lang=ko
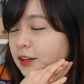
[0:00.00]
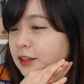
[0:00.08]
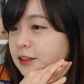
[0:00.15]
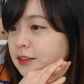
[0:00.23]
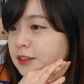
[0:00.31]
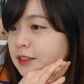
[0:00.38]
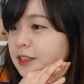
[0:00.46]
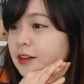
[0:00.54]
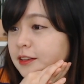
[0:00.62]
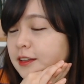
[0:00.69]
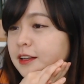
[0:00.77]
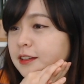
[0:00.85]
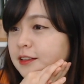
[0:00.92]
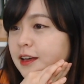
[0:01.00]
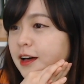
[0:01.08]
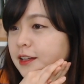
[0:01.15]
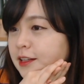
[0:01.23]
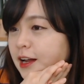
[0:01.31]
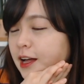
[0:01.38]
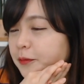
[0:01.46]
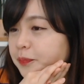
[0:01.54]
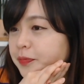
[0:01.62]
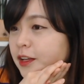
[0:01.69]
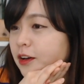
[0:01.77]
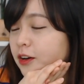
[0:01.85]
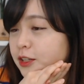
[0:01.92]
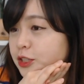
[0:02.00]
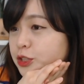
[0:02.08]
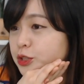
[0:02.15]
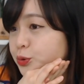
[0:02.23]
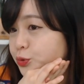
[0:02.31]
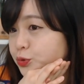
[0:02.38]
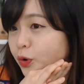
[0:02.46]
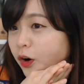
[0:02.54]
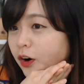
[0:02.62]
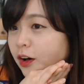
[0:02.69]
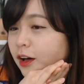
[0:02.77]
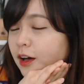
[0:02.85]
틀렸다는 게 아니라 얼실고